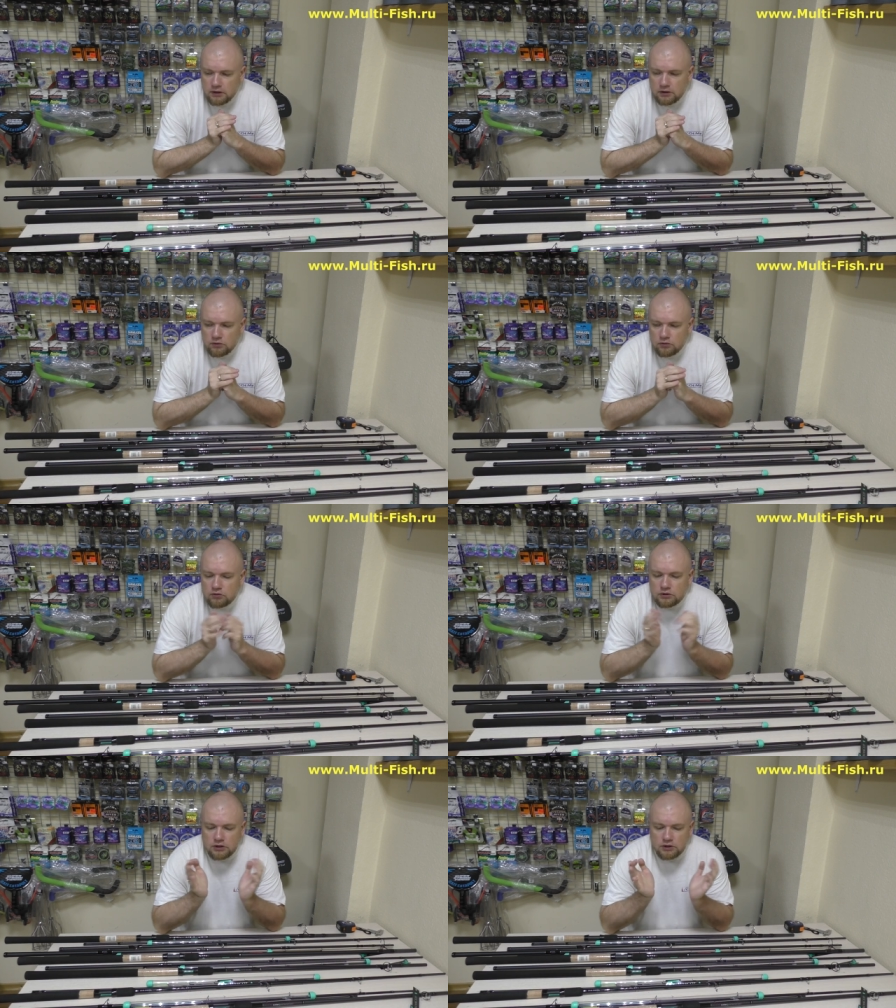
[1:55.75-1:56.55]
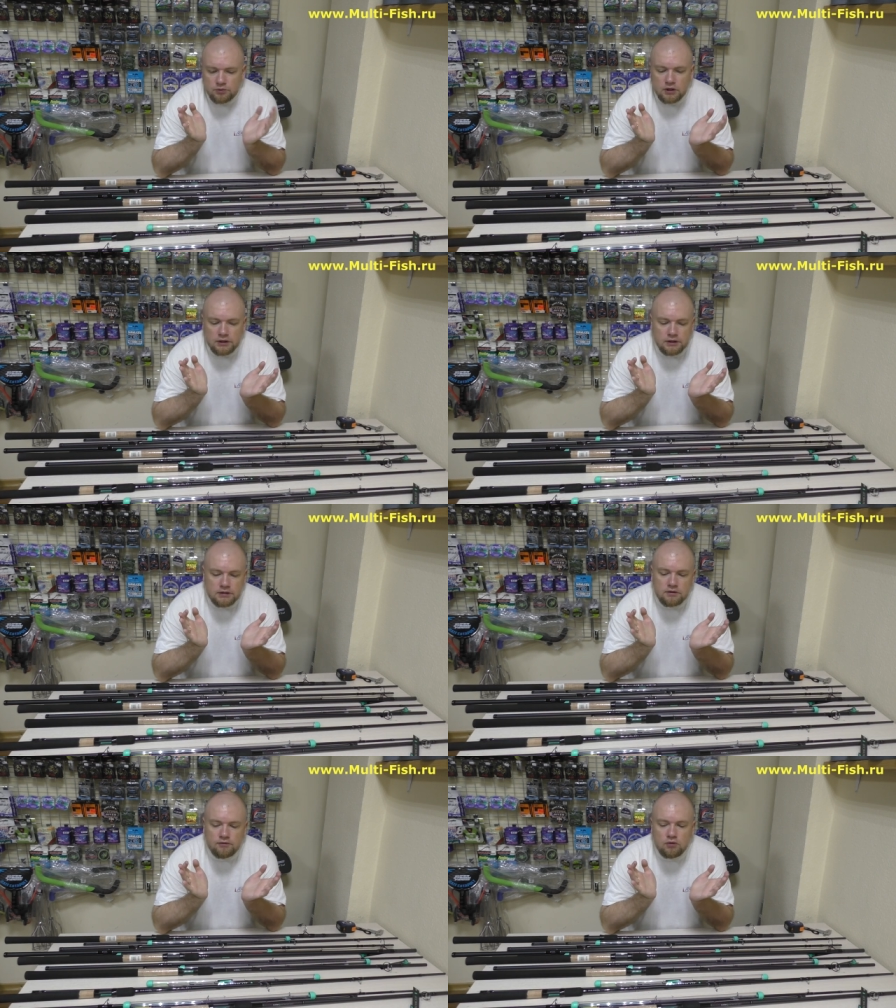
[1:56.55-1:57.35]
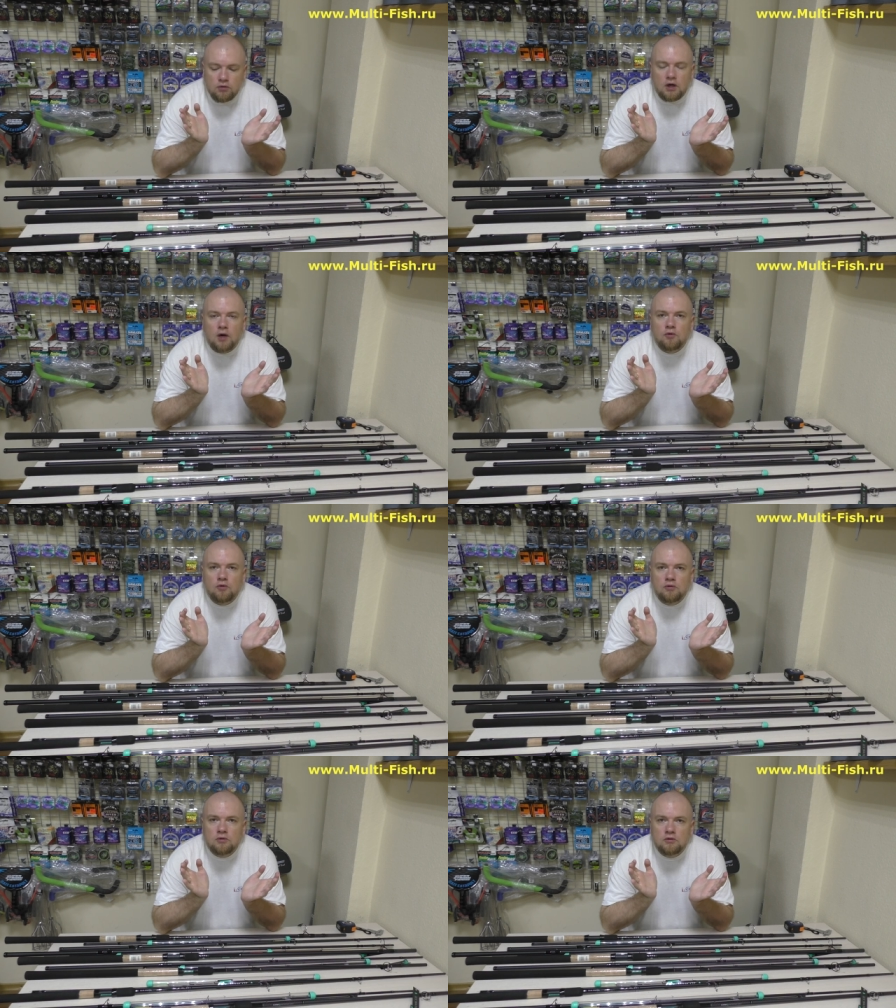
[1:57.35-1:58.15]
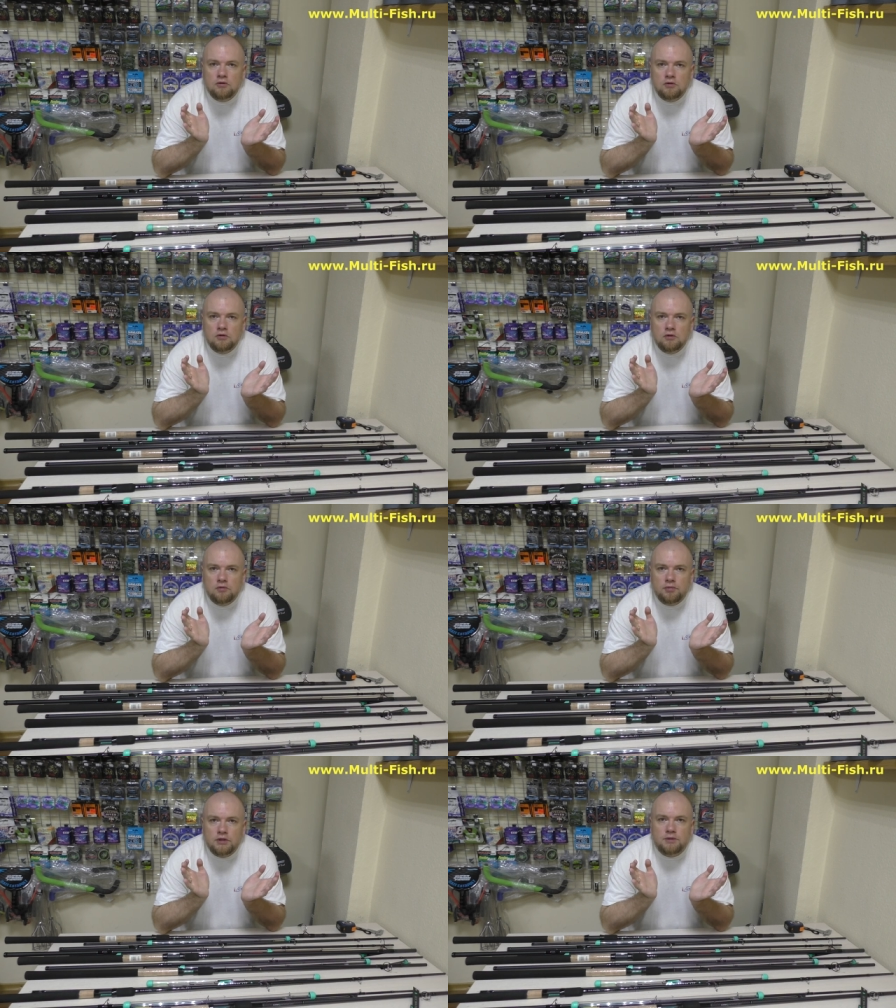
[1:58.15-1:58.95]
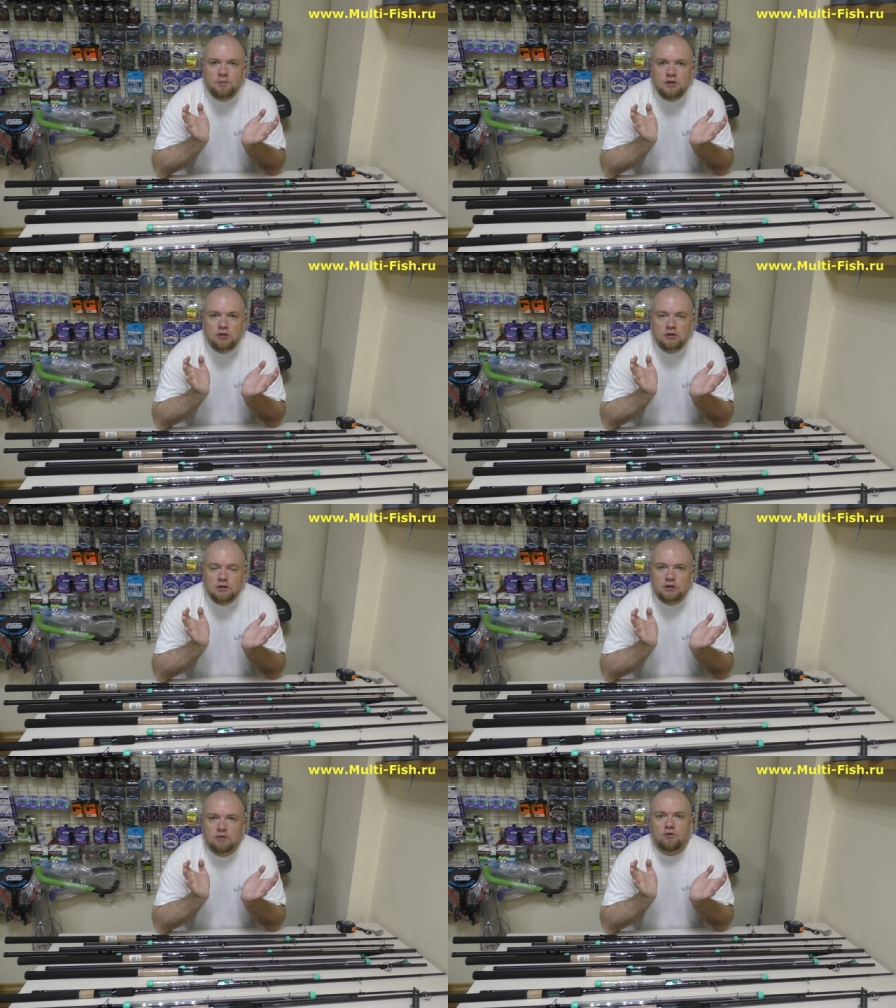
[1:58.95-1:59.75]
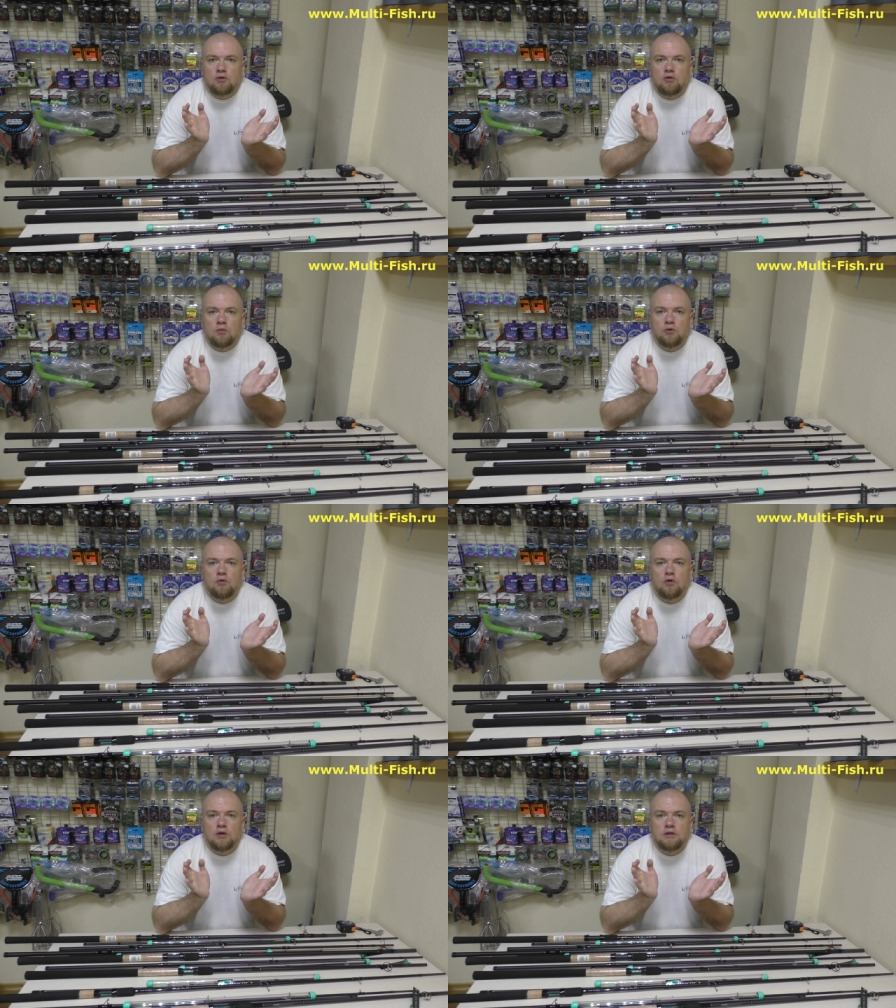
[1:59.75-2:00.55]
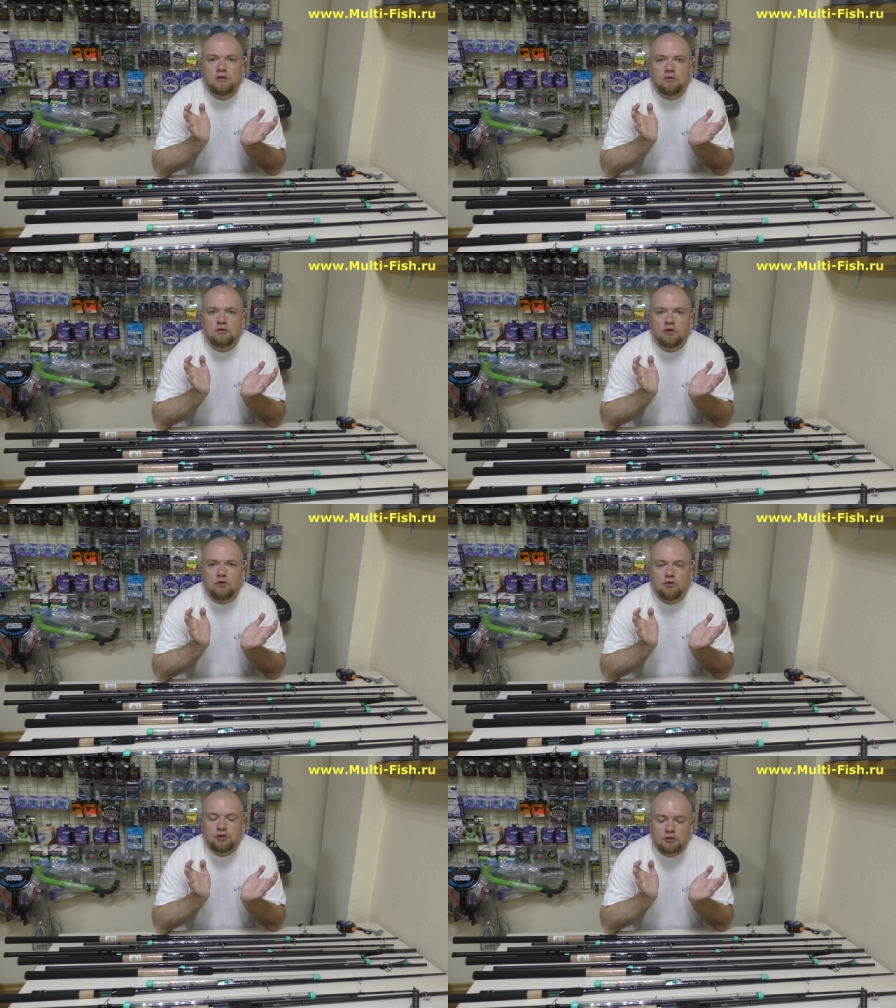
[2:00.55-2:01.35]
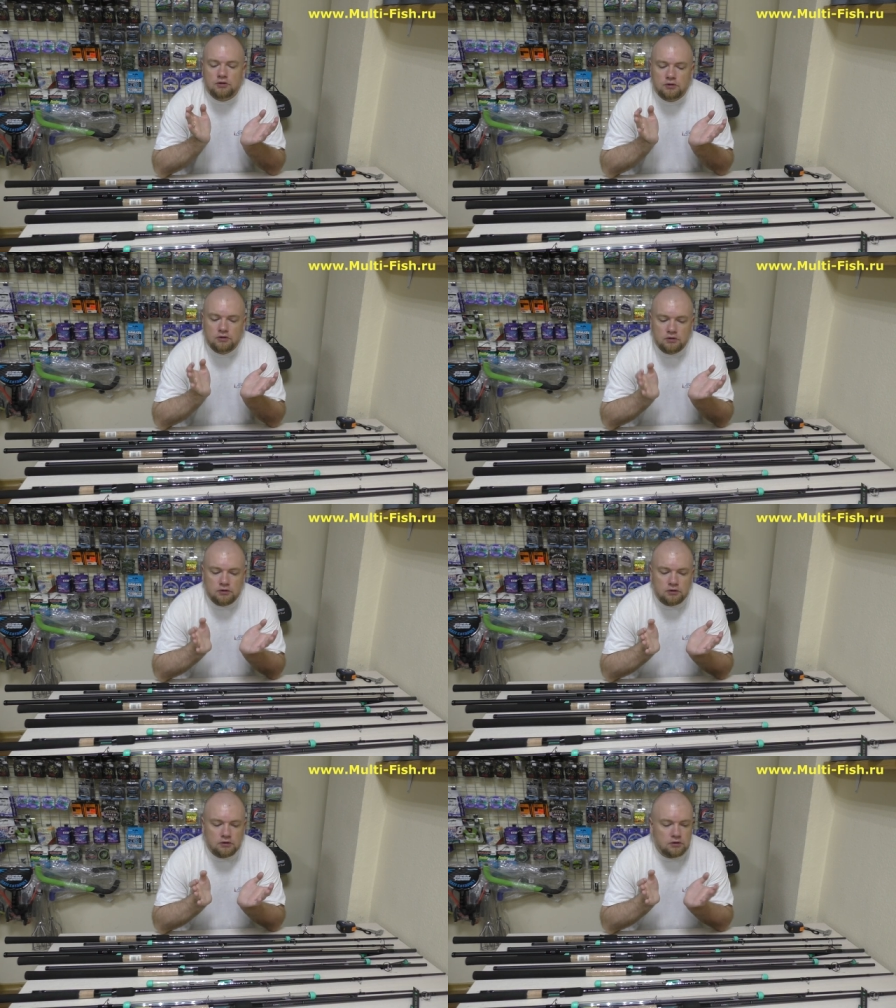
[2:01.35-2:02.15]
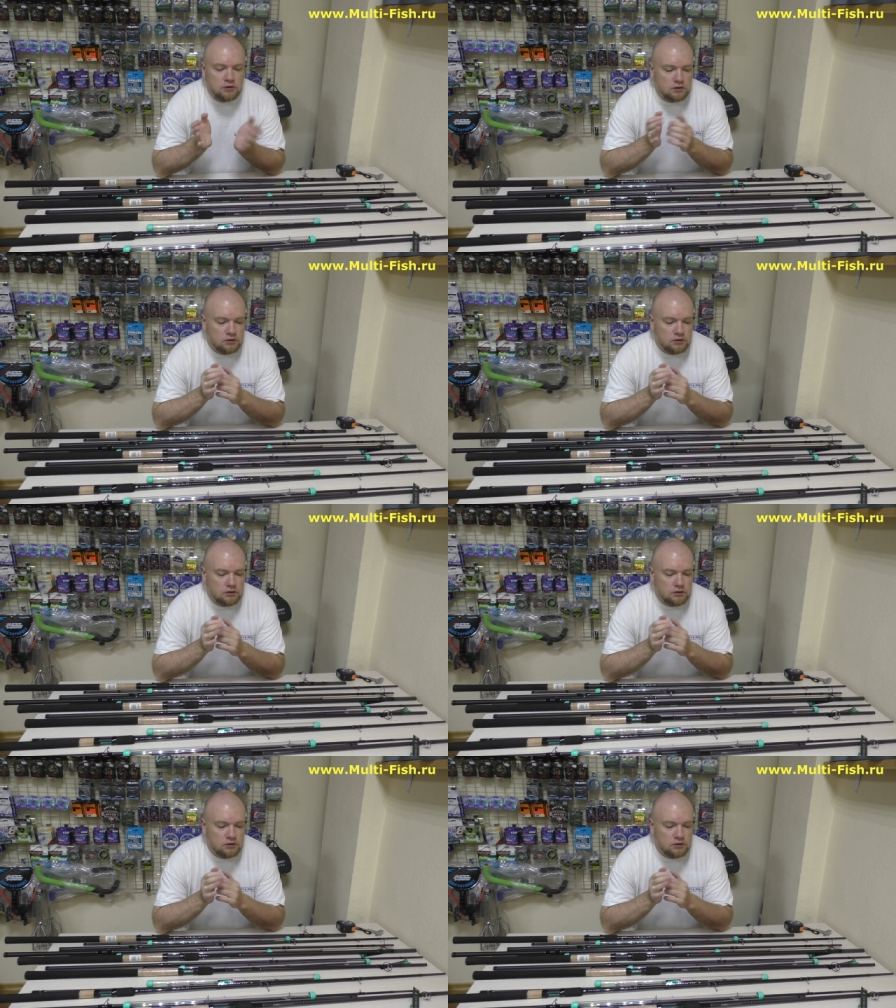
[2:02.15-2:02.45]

ну, скажем так, если вдруг кому приспичило где-то в другом городе, он не хочет э,